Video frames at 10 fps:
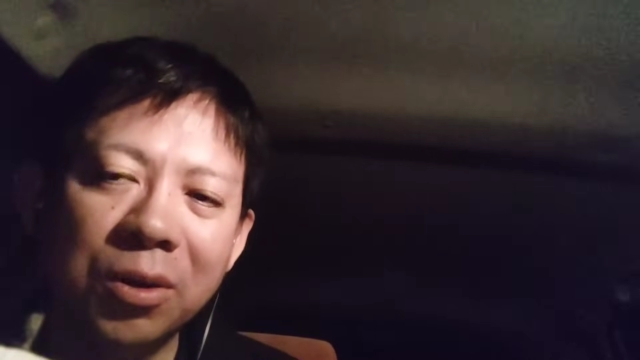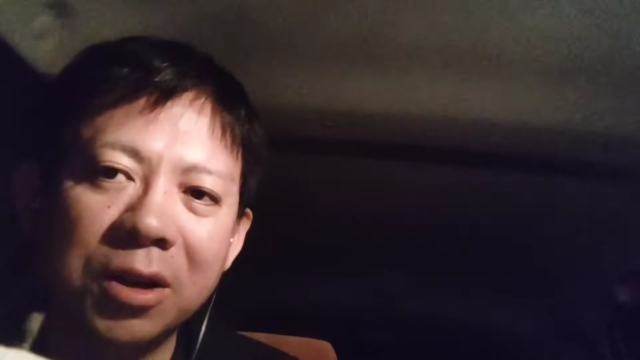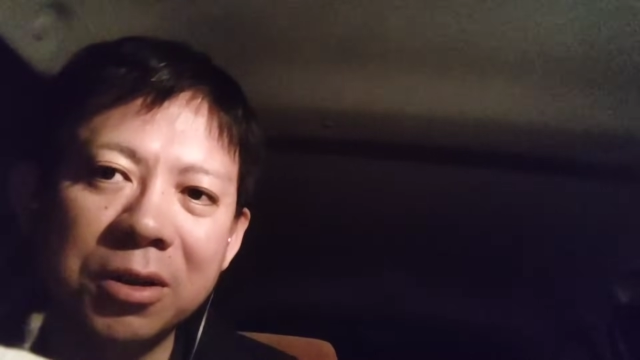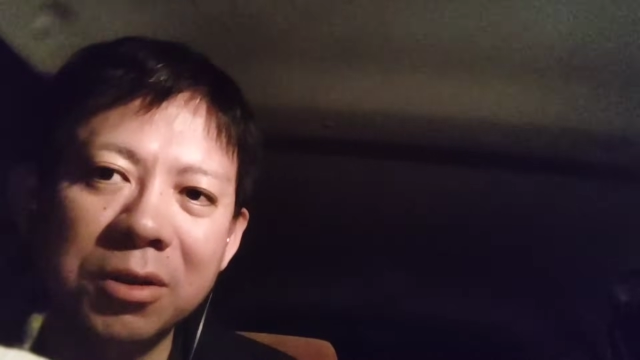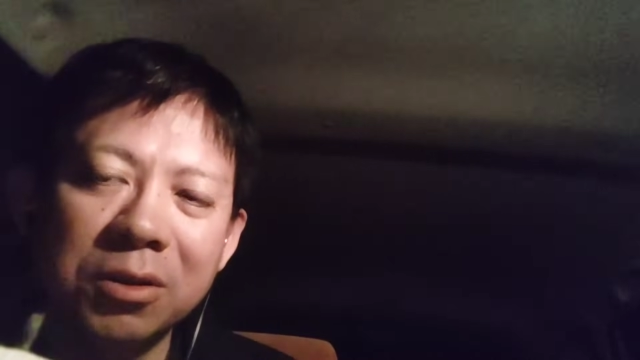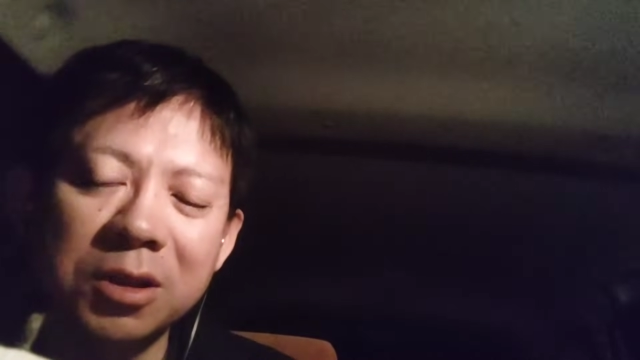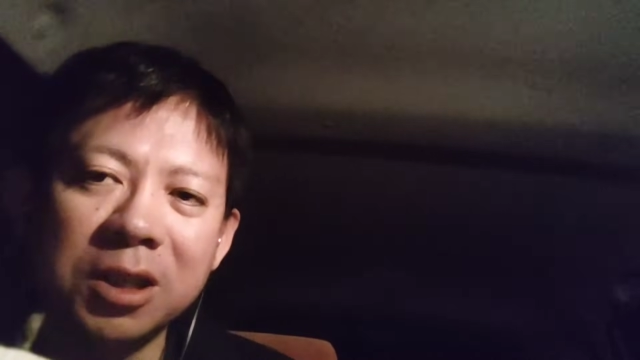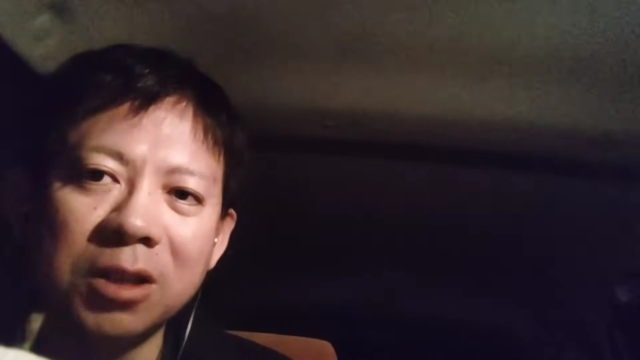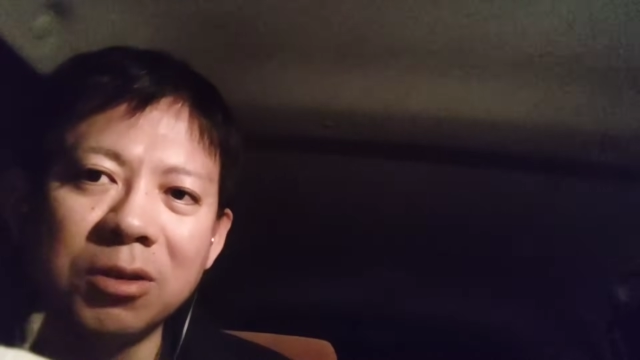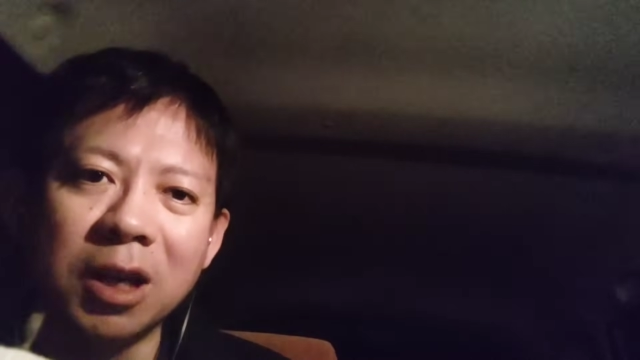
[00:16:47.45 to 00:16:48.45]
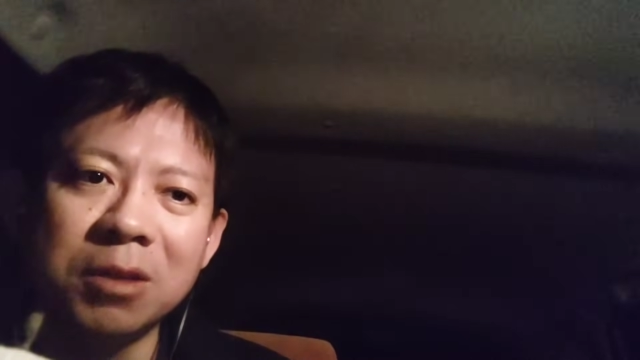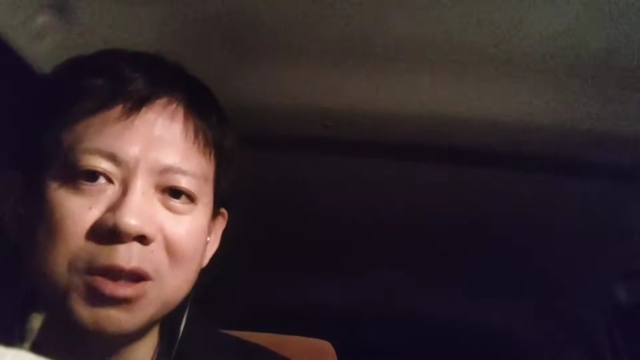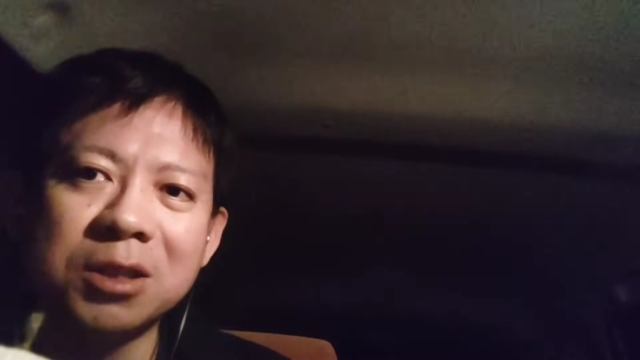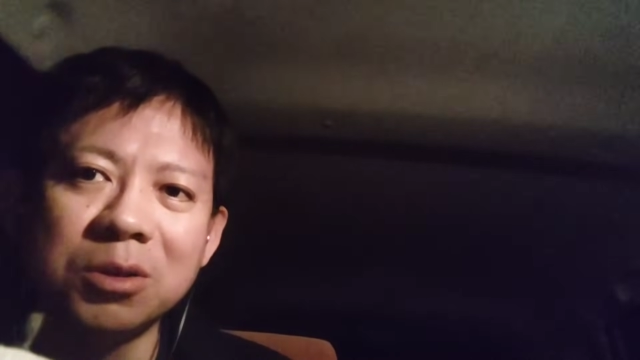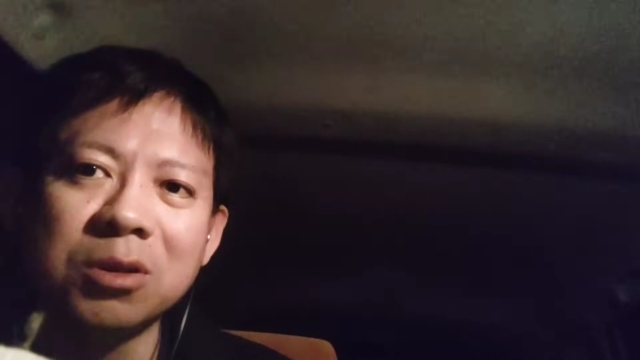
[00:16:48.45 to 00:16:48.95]
高額療養制度があ
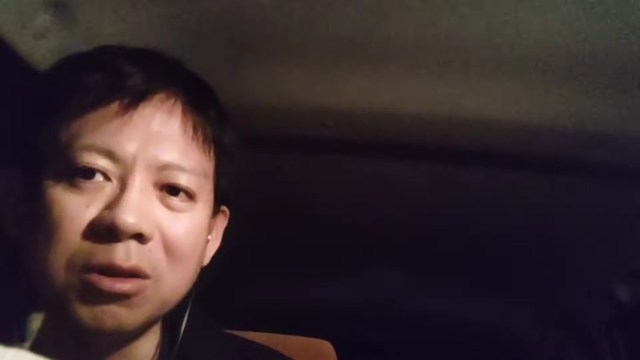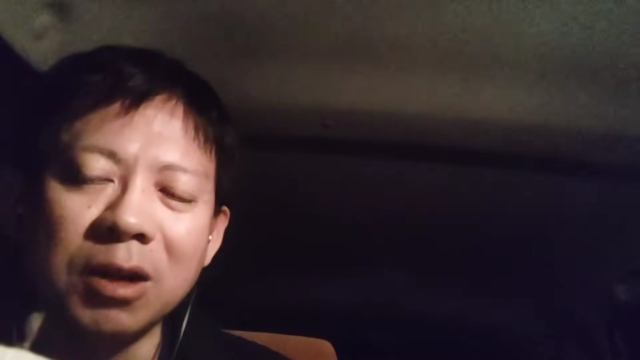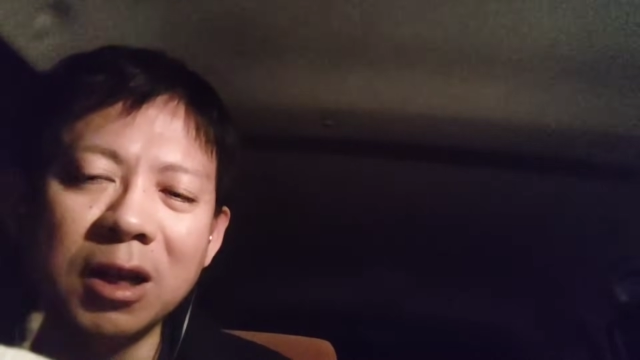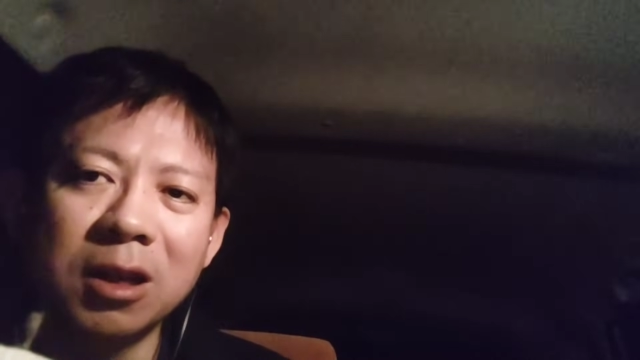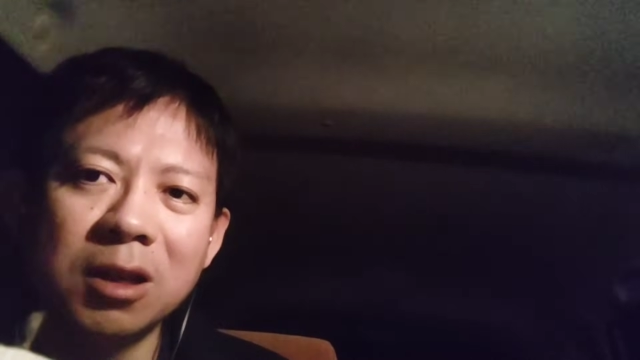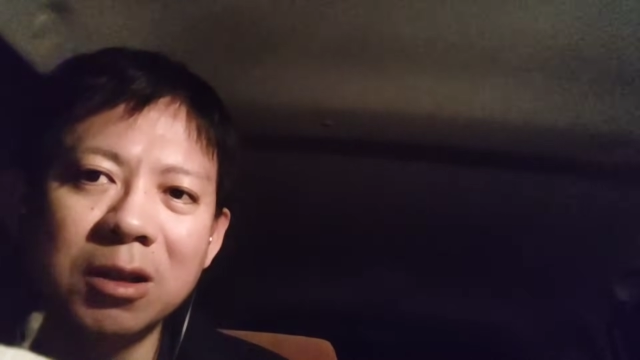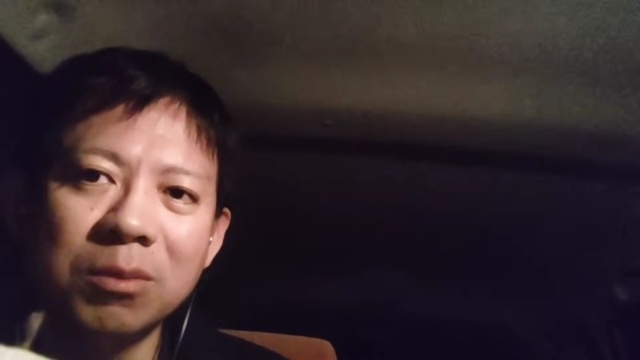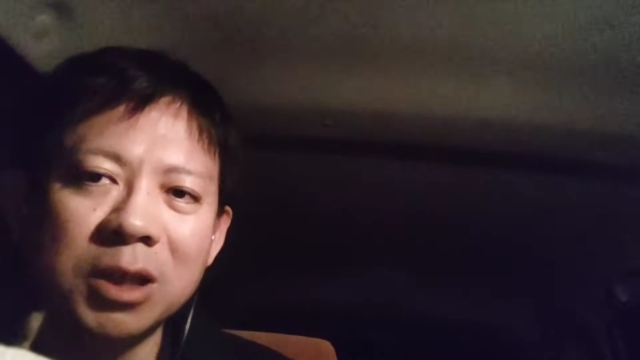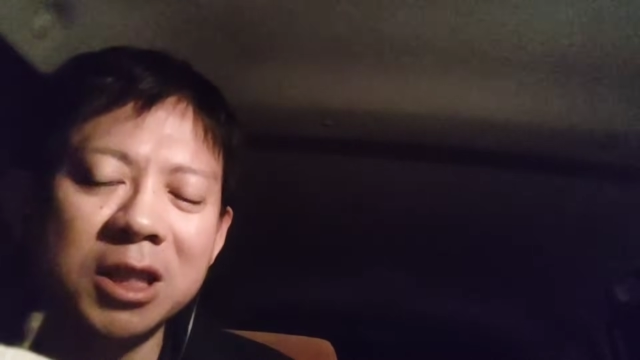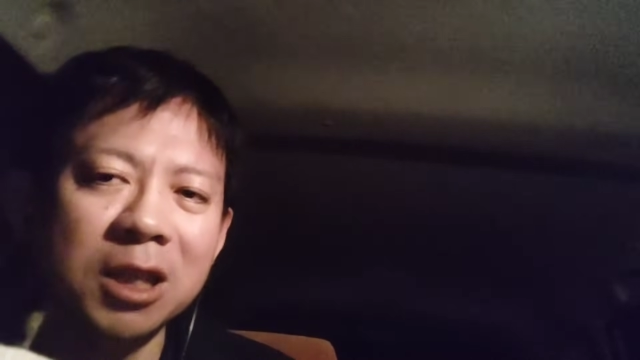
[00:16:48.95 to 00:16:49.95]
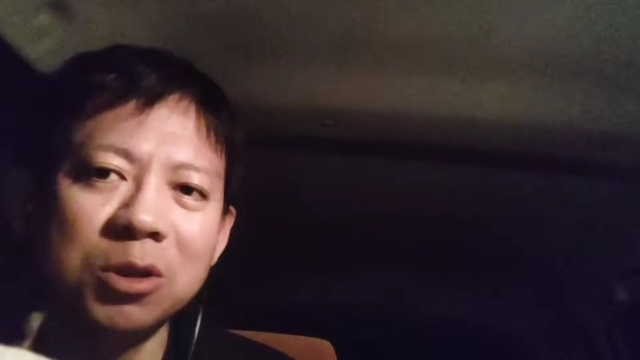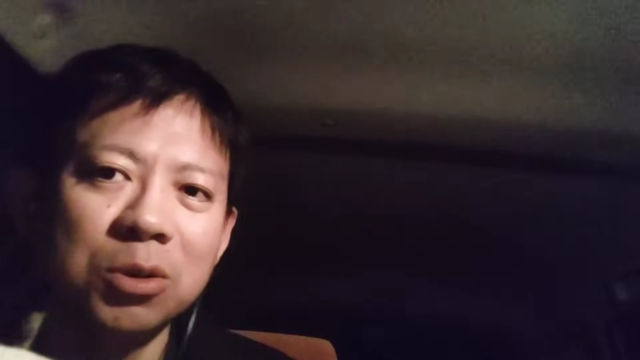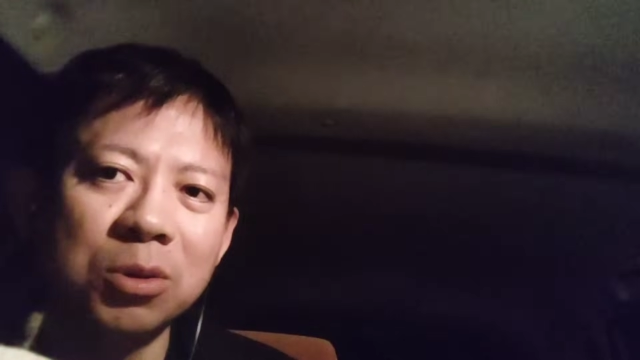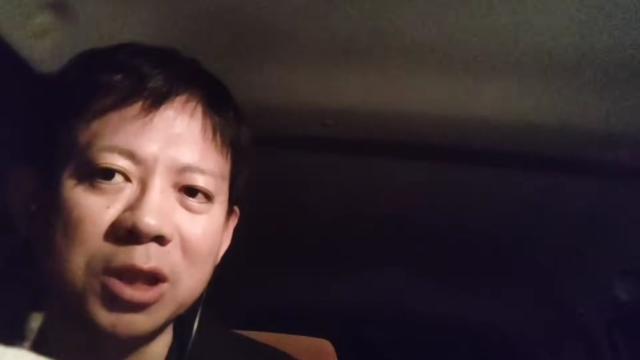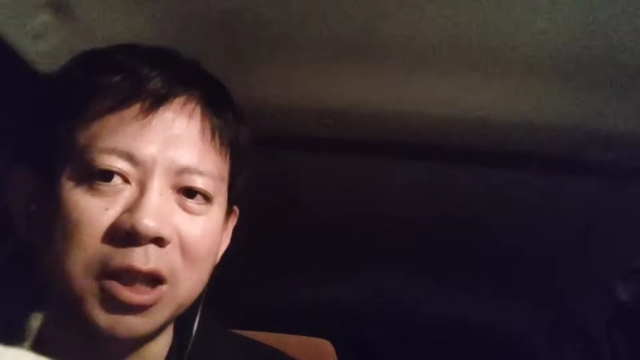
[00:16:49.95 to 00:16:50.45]
りますよってのは。間違った
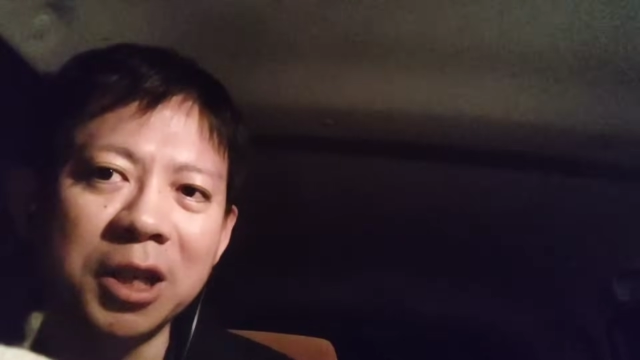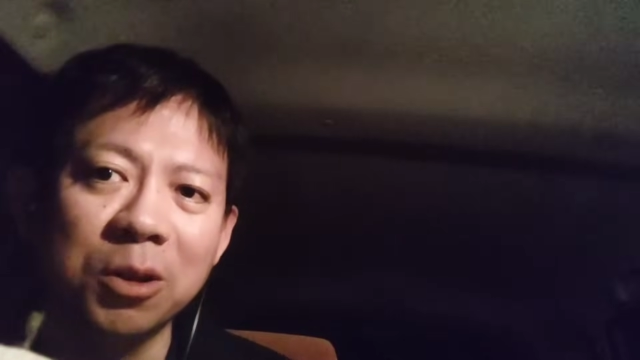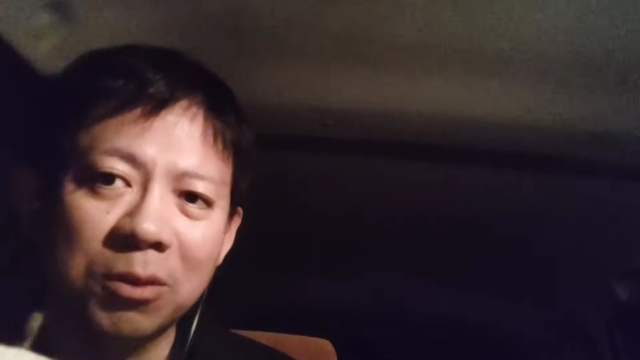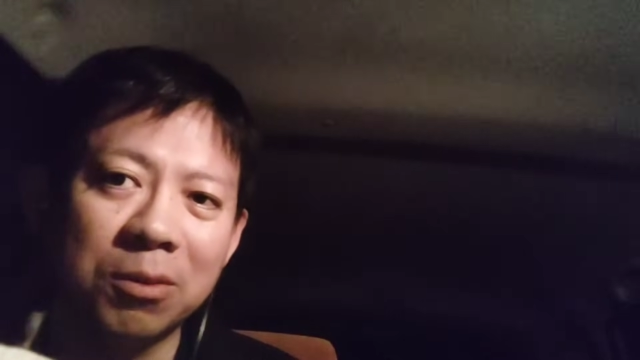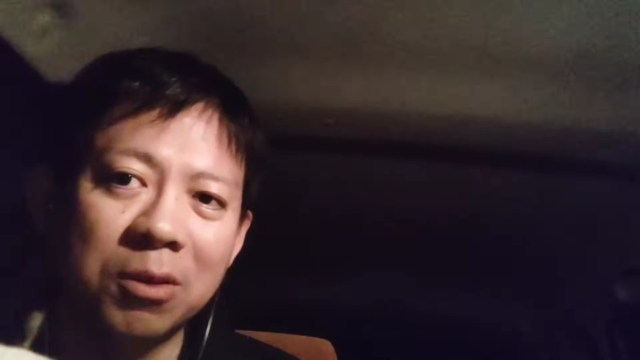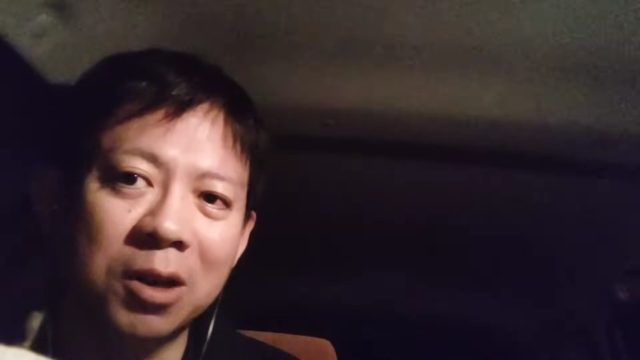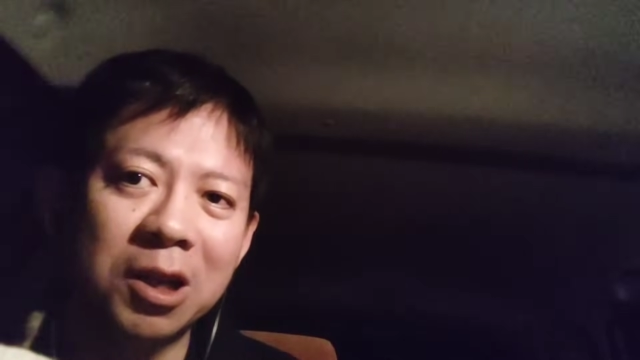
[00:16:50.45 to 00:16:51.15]
情報じゃないよ。